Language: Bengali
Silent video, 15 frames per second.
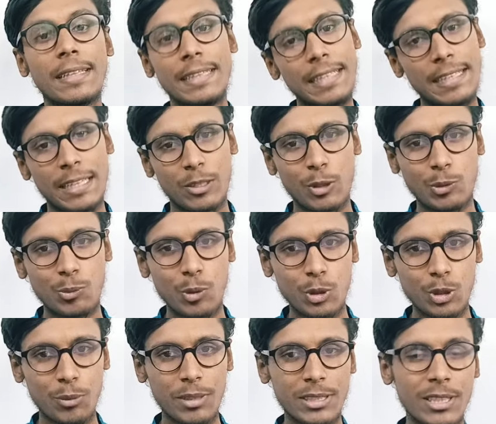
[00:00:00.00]
দ্বিতীয় তৎপুরুষ
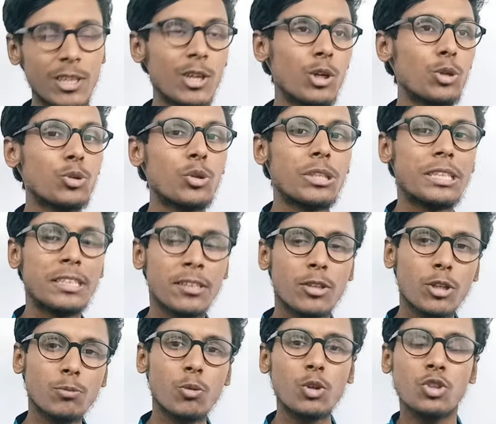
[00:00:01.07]
সমাস তো দ্বিতীয়
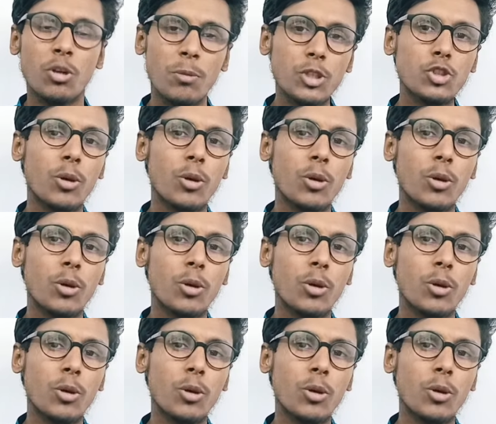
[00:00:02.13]
তৎপুরুষ সমাজ